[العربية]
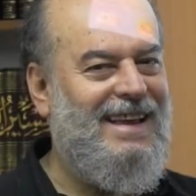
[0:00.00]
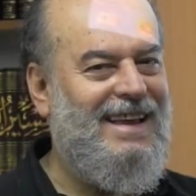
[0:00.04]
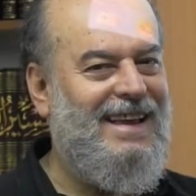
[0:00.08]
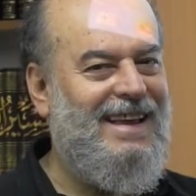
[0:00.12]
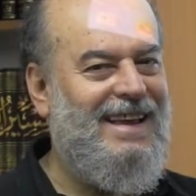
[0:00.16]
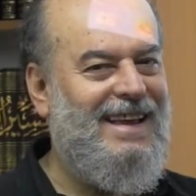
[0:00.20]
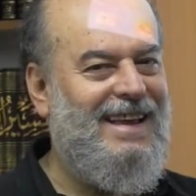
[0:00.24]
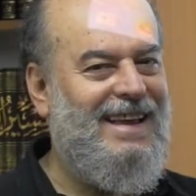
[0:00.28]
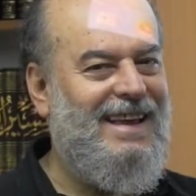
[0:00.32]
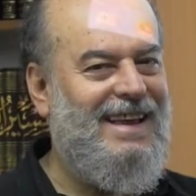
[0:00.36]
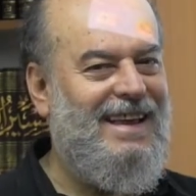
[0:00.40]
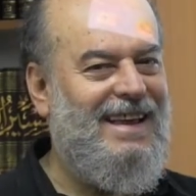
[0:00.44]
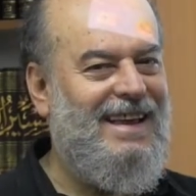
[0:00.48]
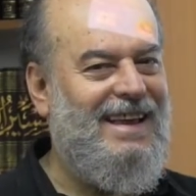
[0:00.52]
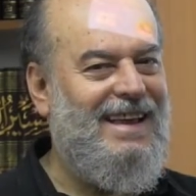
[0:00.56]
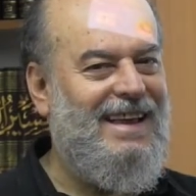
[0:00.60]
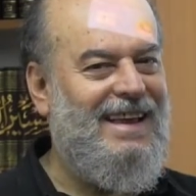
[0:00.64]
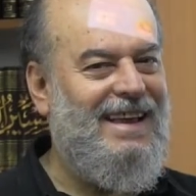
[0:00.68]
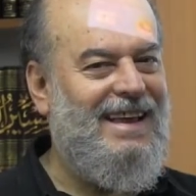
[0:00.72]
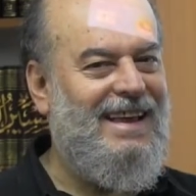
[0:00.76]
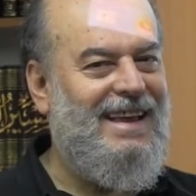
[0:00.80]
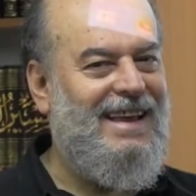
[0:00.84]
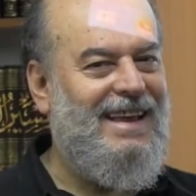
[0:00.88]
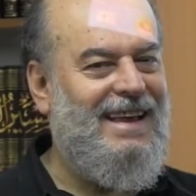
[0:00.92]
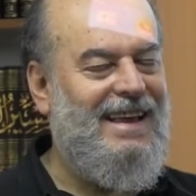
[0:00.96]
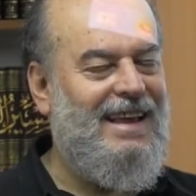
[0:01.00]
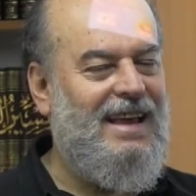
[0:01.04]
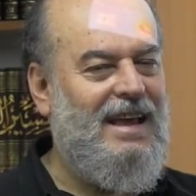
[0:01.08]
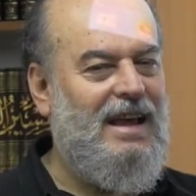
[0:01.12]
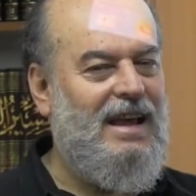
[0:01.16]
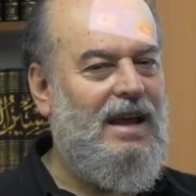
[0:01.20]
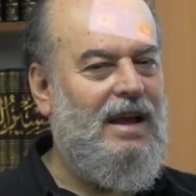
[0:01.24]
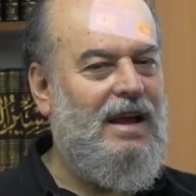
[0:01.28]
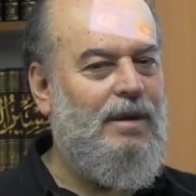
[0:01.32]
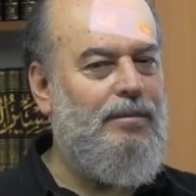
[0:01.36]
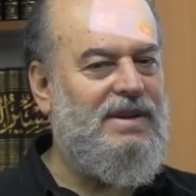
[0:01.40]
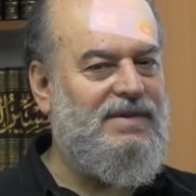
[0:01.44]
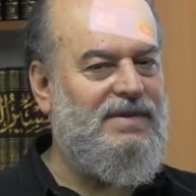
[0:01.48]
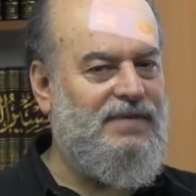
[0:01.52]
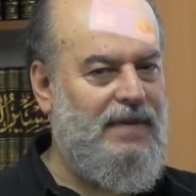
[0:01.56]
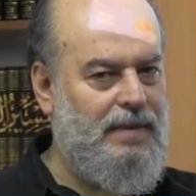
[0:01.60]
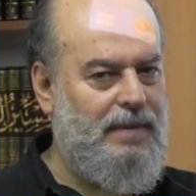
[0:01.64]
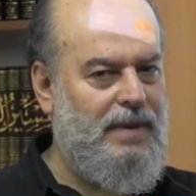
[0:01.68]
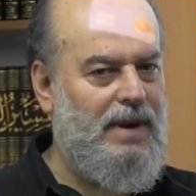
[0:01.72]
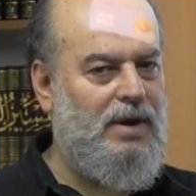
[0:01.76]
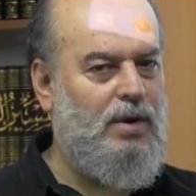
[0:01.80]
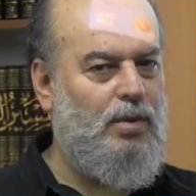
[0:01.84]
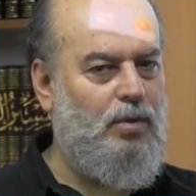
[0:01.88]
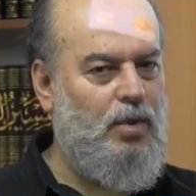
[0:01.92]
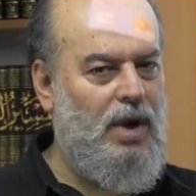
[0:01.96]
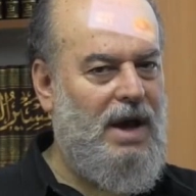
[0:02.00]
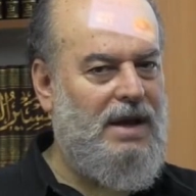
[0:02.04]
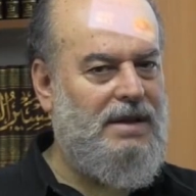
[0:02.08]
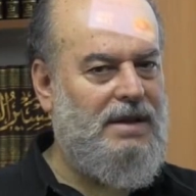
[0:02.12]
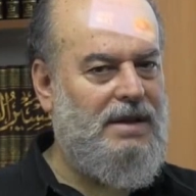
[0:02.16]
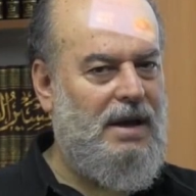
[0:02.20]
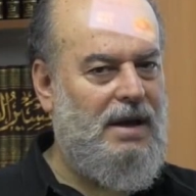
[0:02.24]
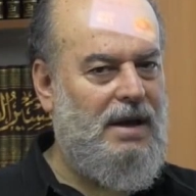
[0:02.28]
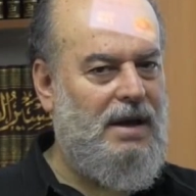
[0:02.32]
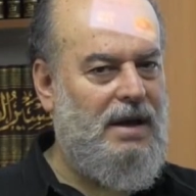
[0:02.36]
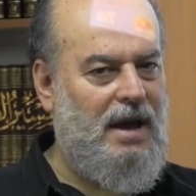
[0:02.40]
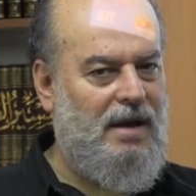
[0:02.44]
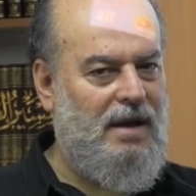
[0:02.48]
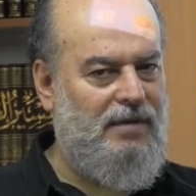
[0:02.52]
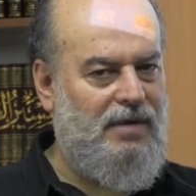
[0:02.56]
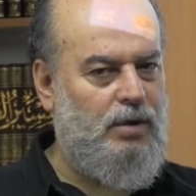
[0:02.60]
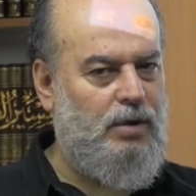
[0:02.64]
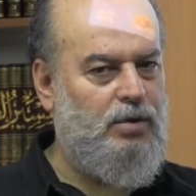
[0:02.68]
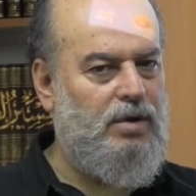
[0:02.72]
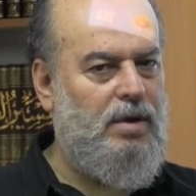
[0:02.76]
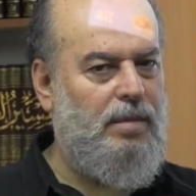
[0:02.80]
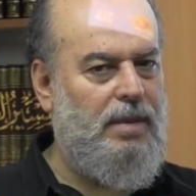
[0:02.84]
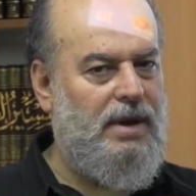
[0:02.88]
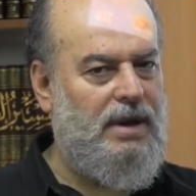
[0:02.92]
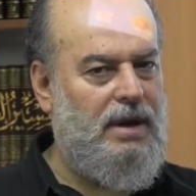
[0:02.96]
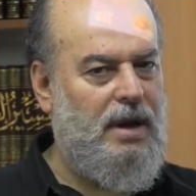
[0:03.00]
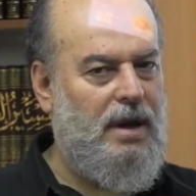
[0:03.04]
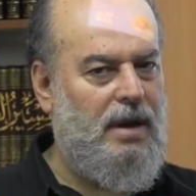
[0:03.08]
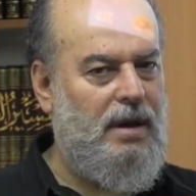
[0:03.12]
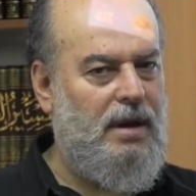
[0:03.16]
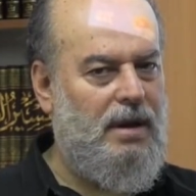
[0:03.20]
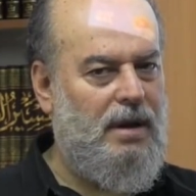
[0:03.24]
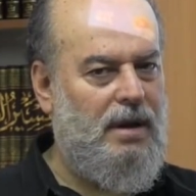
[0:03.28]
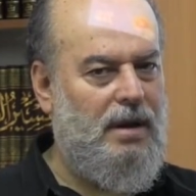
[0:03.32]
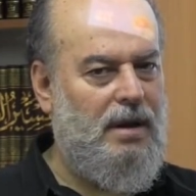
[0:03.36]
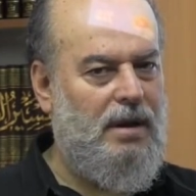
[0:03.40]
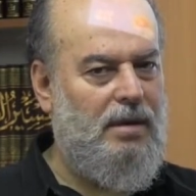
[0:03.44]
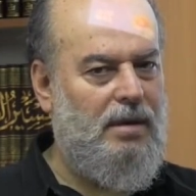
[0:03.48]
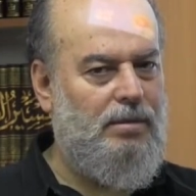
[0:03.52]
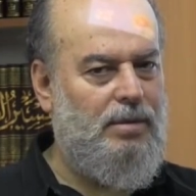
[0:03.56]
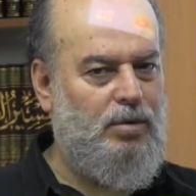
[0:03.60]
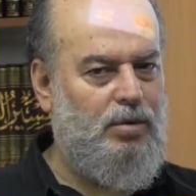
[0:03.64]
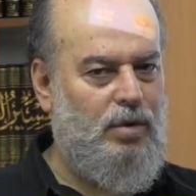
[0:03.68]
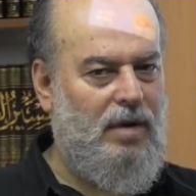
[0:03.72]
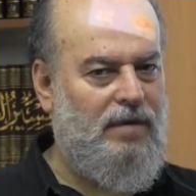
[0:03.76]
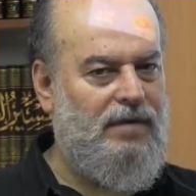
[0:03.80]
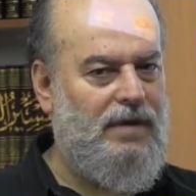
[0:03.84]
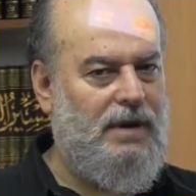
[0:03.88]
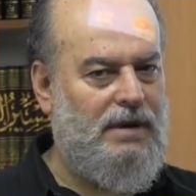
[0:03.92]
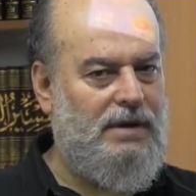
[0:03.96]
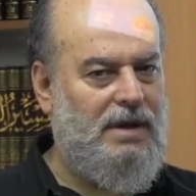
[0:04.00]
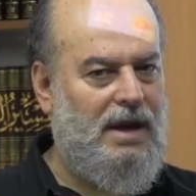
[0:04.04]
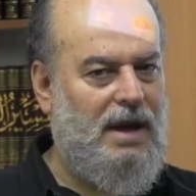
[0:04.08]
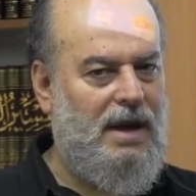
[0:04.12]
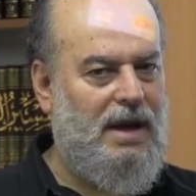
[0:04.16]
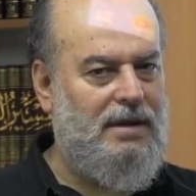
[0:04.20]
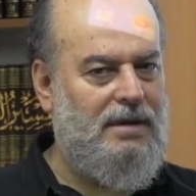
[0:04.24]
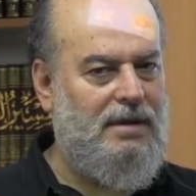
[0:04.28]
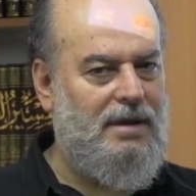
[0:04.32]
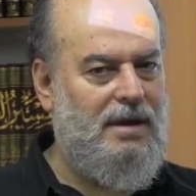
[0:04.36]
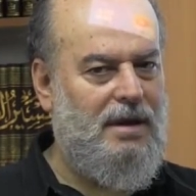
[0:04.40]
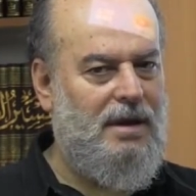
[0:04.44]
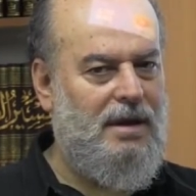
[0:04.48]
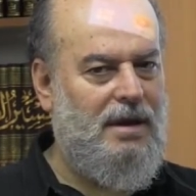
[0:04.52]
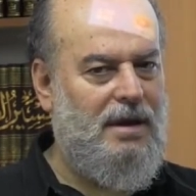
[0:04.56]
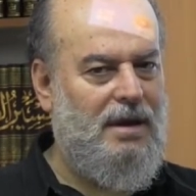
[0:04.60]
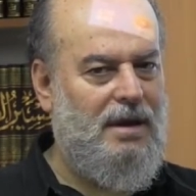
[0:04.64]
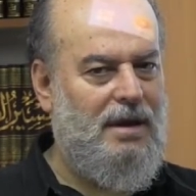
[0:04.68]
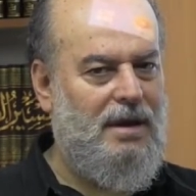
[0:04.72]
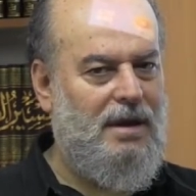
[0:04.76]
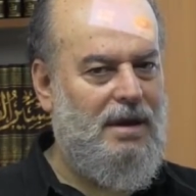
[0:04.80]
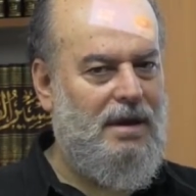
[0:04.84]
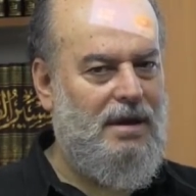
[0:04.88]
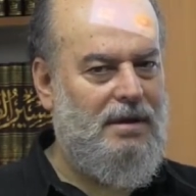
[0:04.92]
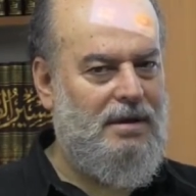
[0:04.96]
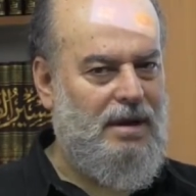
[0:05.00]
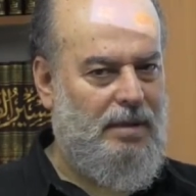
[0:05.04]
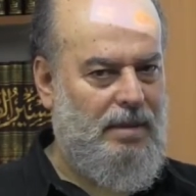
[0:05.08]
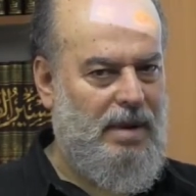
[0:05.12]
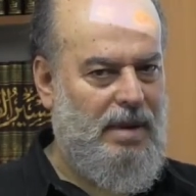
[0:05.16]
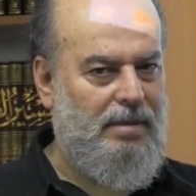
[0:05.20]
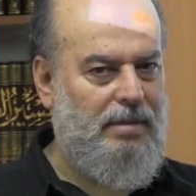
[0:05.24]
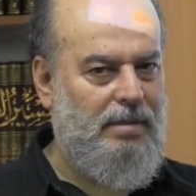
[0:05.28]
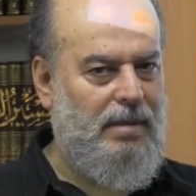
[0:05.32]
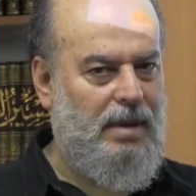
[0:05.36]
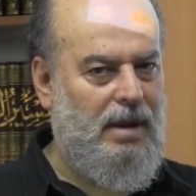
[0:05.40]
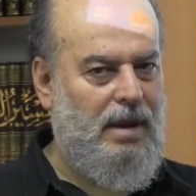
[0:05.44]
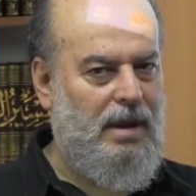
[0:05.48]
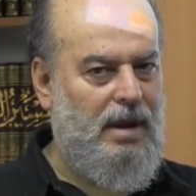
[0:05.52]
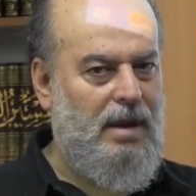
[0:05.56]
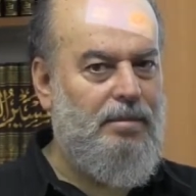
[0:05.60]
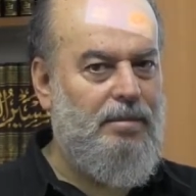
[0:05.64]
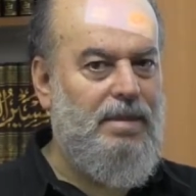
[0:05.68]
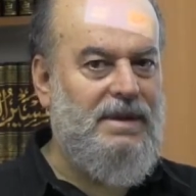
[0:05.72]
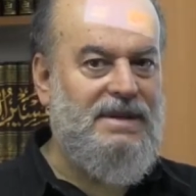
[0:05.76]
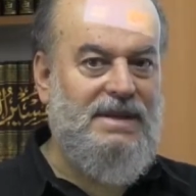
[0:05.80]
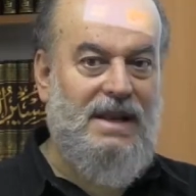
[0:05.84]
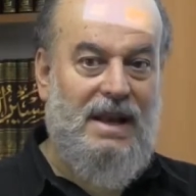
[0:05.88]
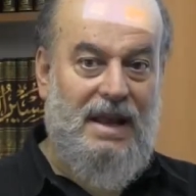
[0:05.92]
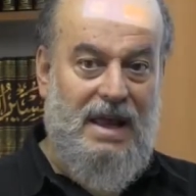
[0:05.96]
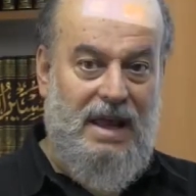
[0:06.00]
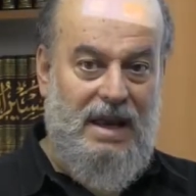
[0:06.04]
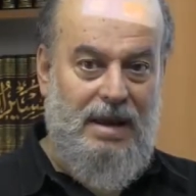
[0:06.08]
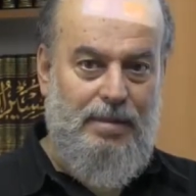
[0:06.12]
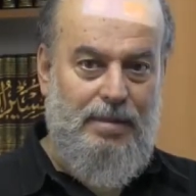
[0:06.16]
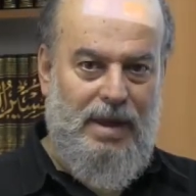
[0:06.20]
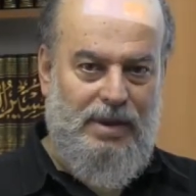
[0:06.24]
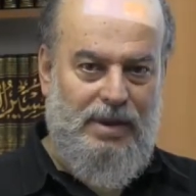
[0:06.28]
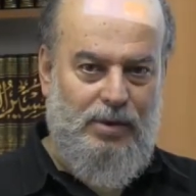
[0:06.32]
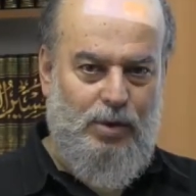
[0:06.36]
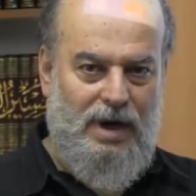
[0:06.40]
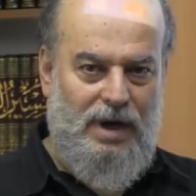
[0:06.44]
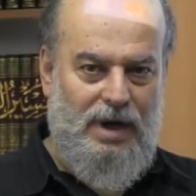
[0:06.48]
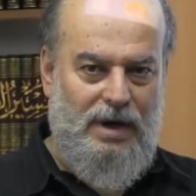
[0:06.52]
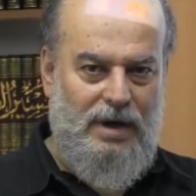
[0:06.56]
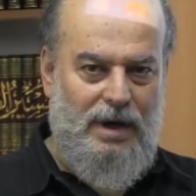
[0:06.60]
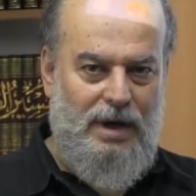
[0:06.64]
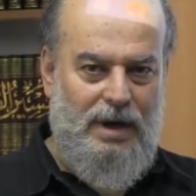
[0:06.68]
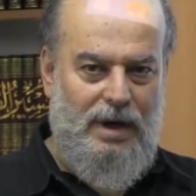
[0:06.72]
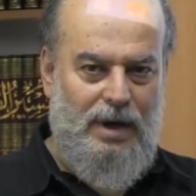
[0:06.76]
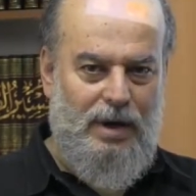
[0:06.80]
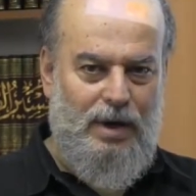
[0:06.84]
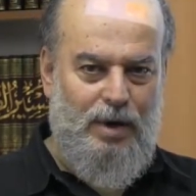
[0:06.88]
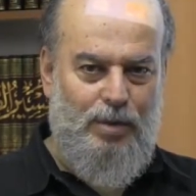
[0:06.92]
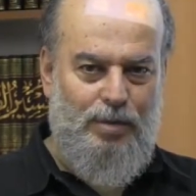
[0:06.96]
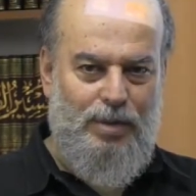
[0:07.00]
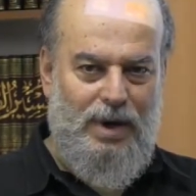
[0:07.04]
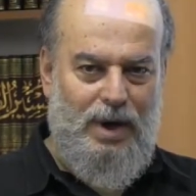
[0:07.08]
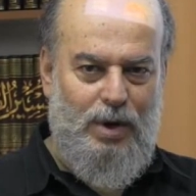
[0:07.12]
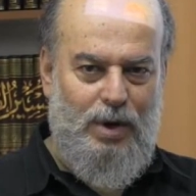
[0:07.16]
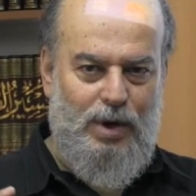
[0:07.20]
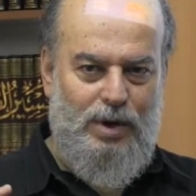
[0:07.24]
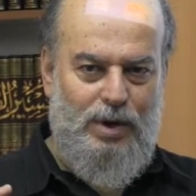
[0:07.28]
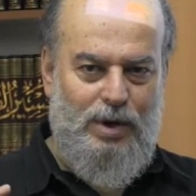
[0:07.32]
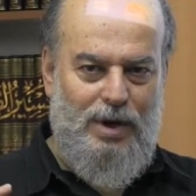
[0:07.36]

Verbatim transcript: مقصودة بس في بينهم واحدة اللي هي 2008 بتوافق ثلاثة تمام بس الغريب هذول اللي هم